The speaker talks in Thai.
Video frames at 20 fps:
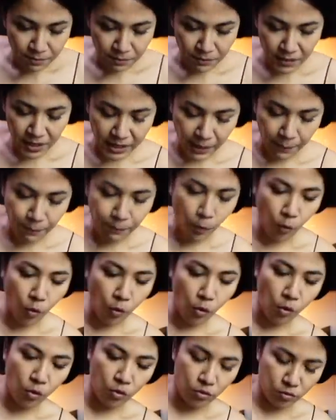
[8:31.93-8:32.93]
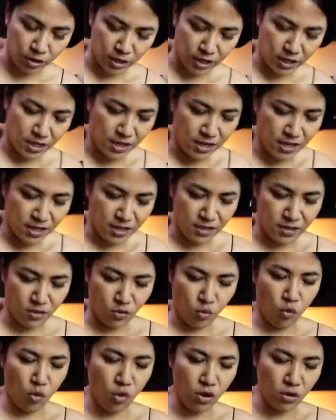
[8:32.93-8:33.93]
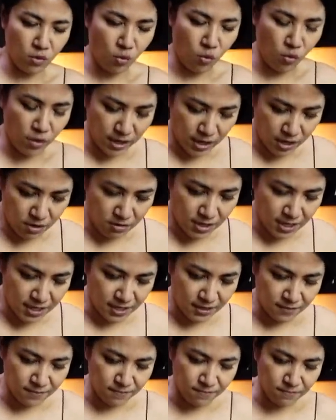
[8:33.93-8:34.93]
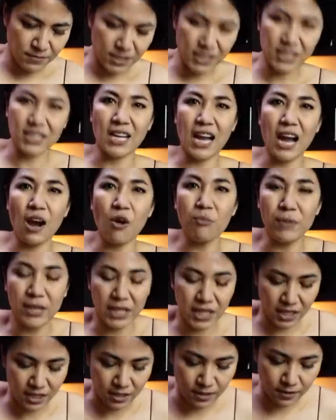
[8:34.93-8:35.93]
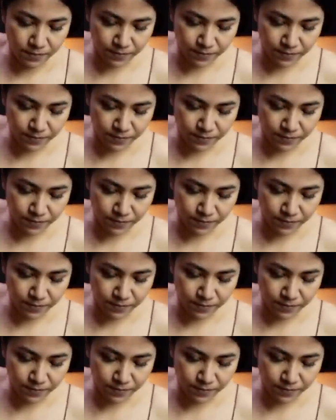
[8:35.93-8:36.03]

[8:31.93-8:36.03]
มีแต่ปูเอ๊ะคลุกคลุกเข้ากันมันจะเข้าไหมเนี่ย